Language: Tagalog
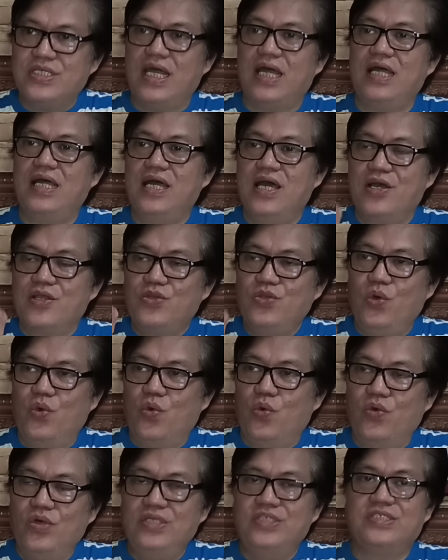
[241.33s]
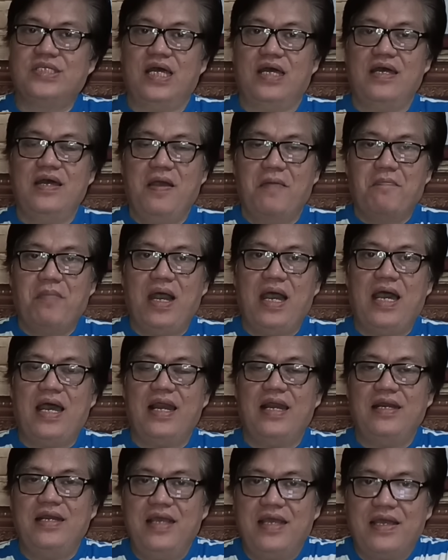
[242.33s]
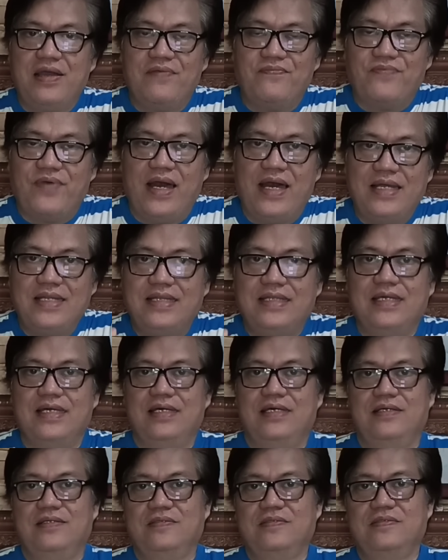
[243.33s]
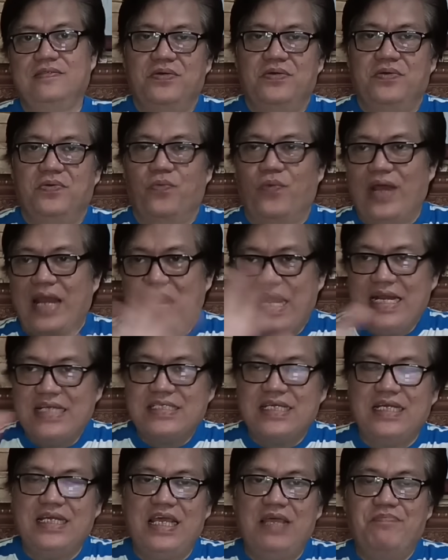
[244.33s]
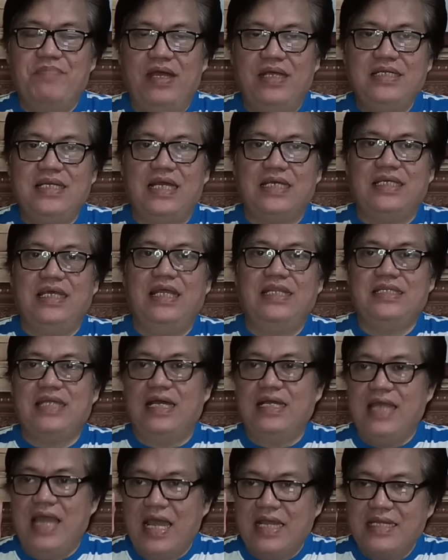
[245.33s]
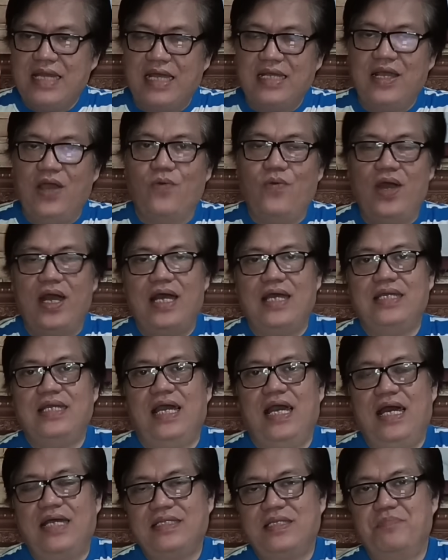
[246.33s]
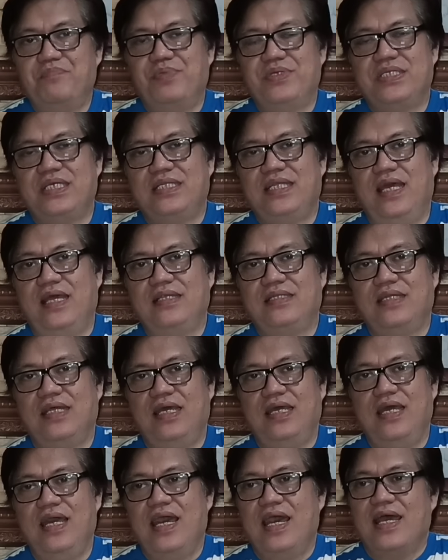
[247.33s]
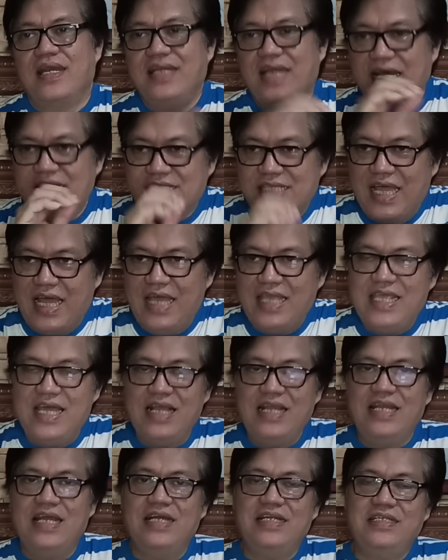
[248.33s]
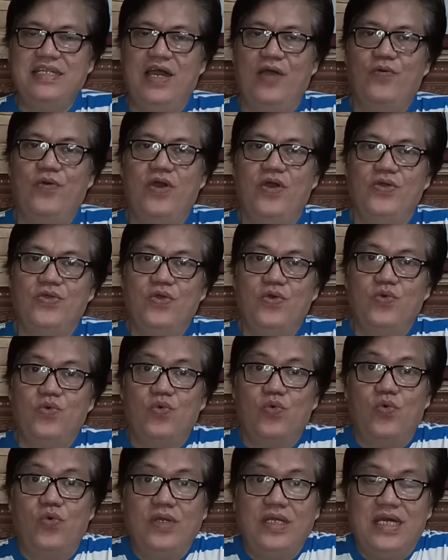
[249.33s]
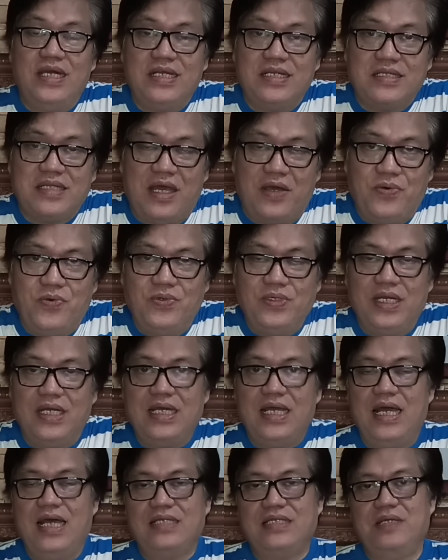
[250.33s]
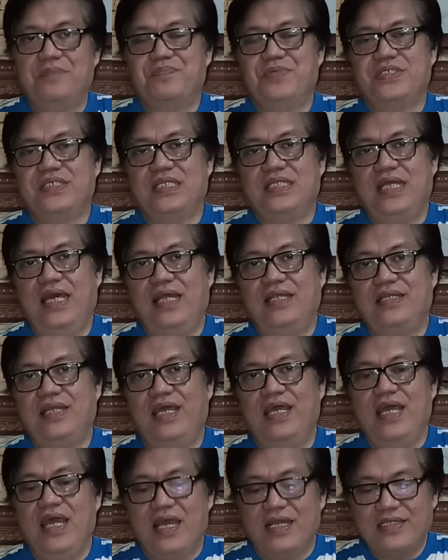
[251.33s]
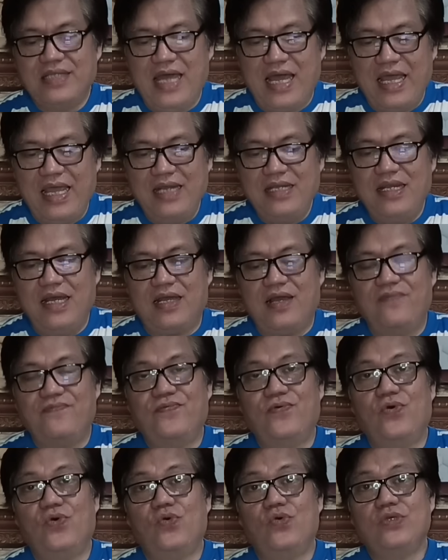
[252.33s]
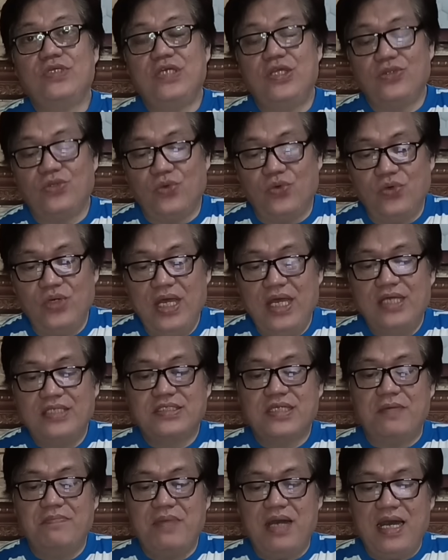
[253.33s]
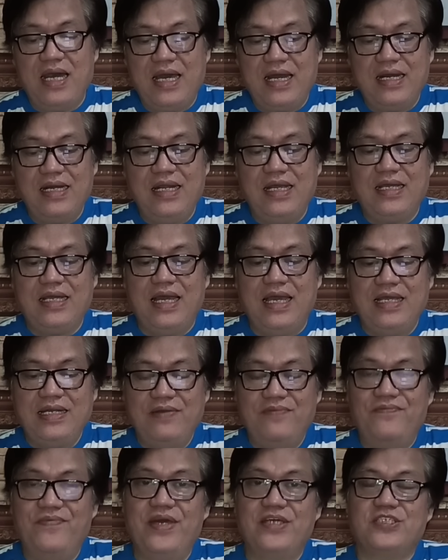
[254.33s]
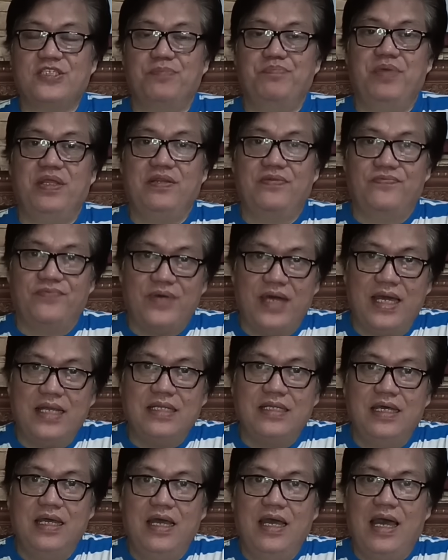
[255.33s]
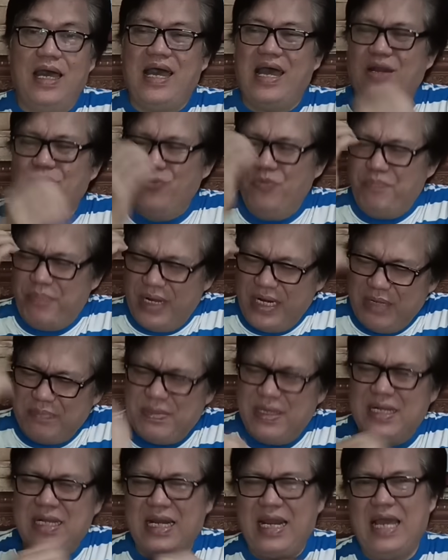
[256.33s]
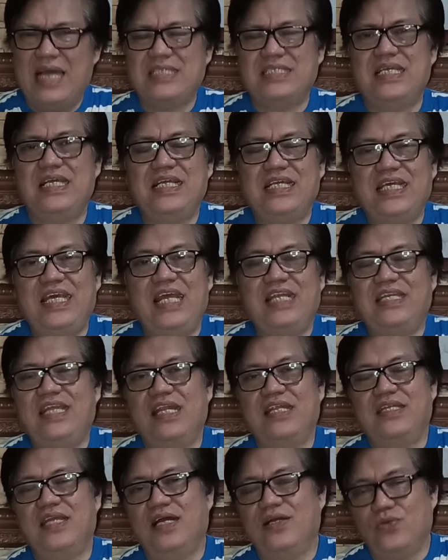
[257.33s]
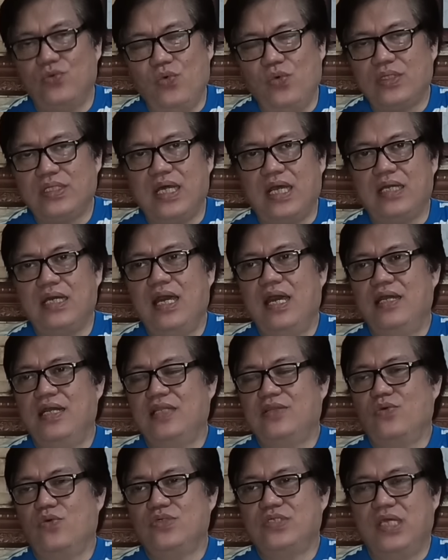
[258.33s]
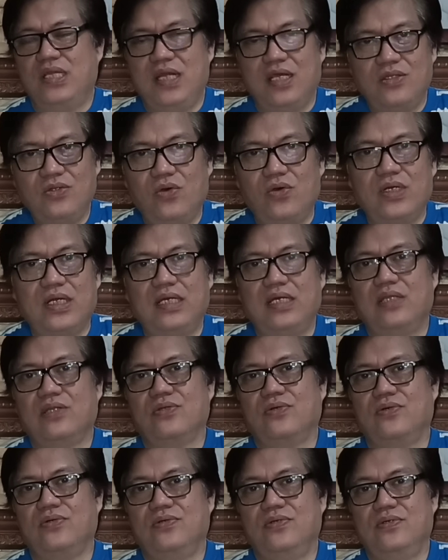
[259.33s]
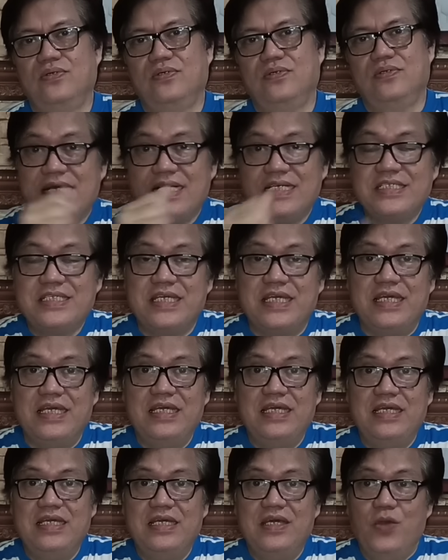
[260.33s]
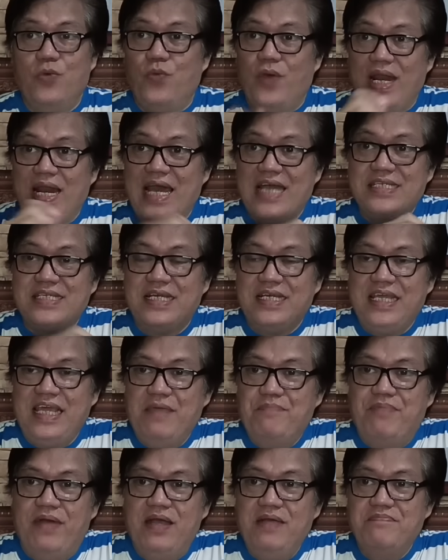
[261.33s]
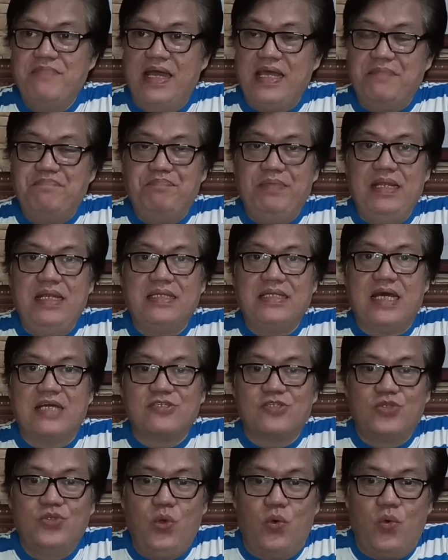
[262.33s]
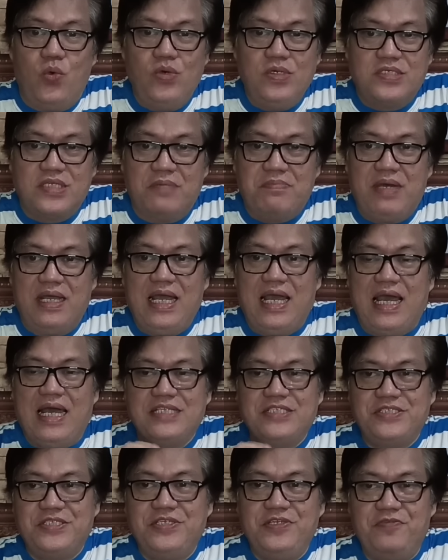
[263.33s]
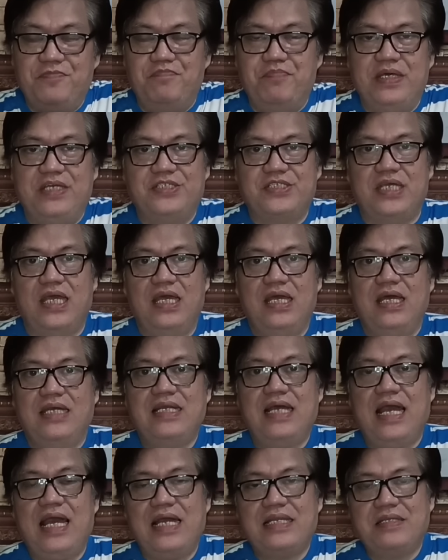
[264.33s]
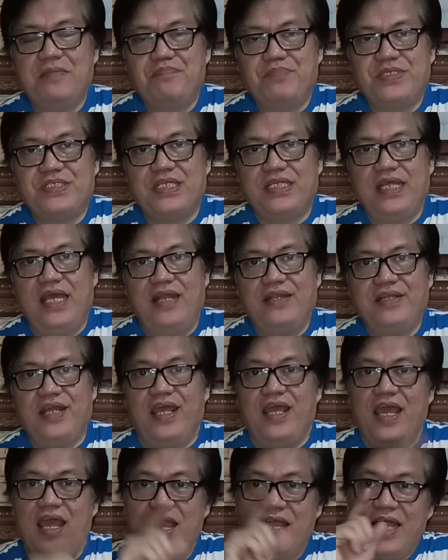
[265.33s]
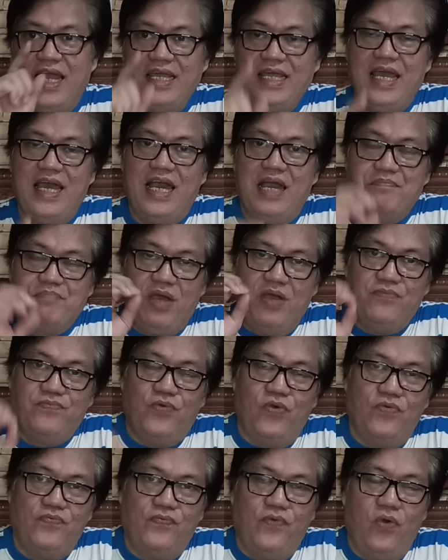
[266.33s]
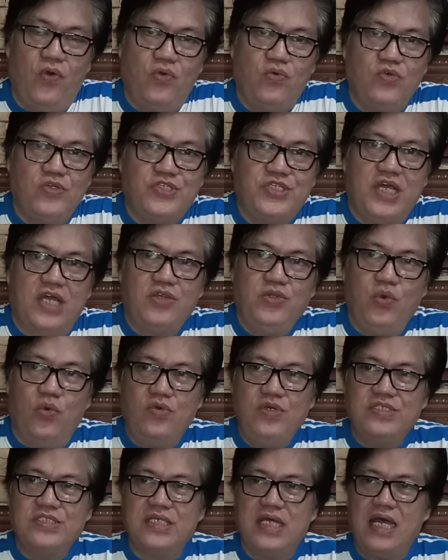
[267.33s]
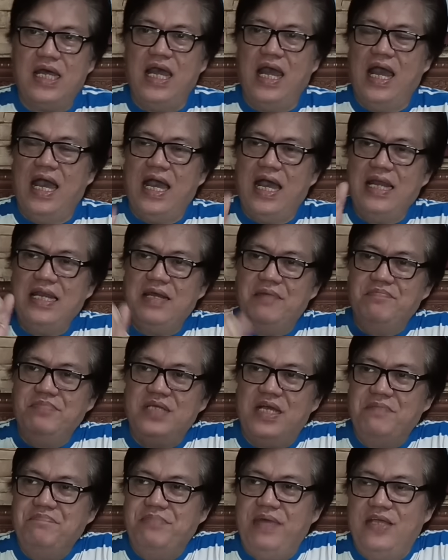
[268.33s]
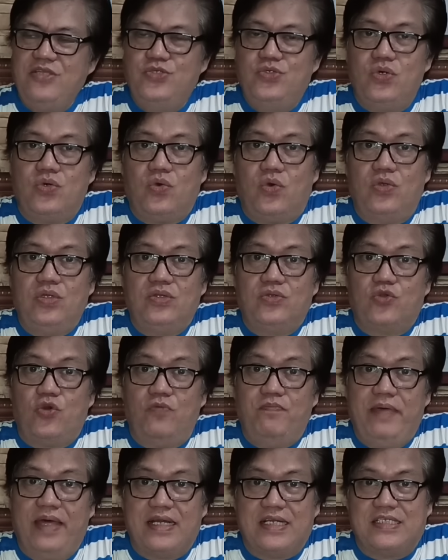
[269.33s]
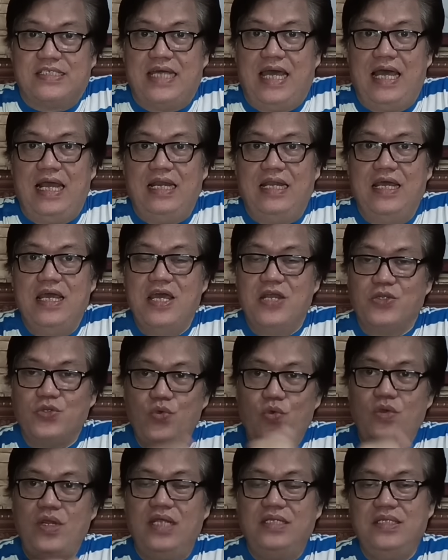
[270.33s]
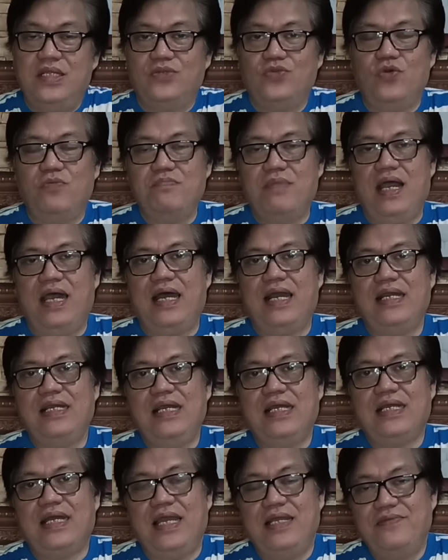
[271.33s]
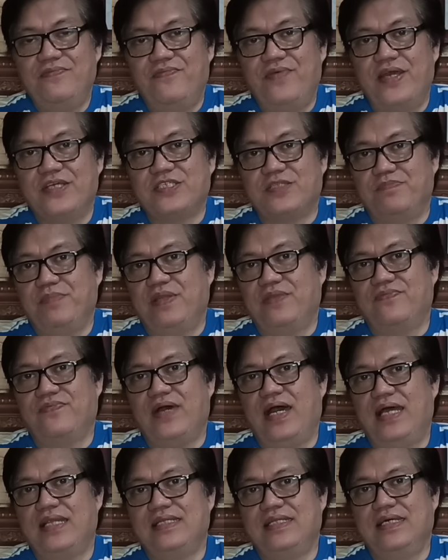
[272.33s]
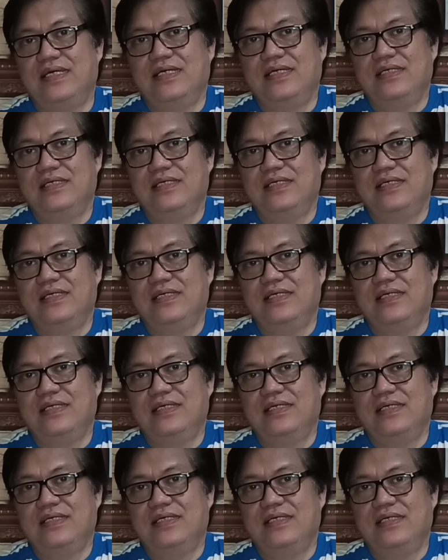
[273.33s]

siya doon sa Maharlika Fund wala na siyang ibang nakitang nagawa ng ating presidente. Nasayang lang daw yung unang taon ng ating presidente dahil nakapokus ito sa Maharlika Investment Fund. Ano ba namang klaseng kitid ng utak nitong senadorang ito? Kasi wala siyang ibang maipintas doon sa mga achievements ng ating presidente. Kaya magfo-focus siya doon sa alam niyang medyo controversial tulad nitong Maharlika Investment Fund.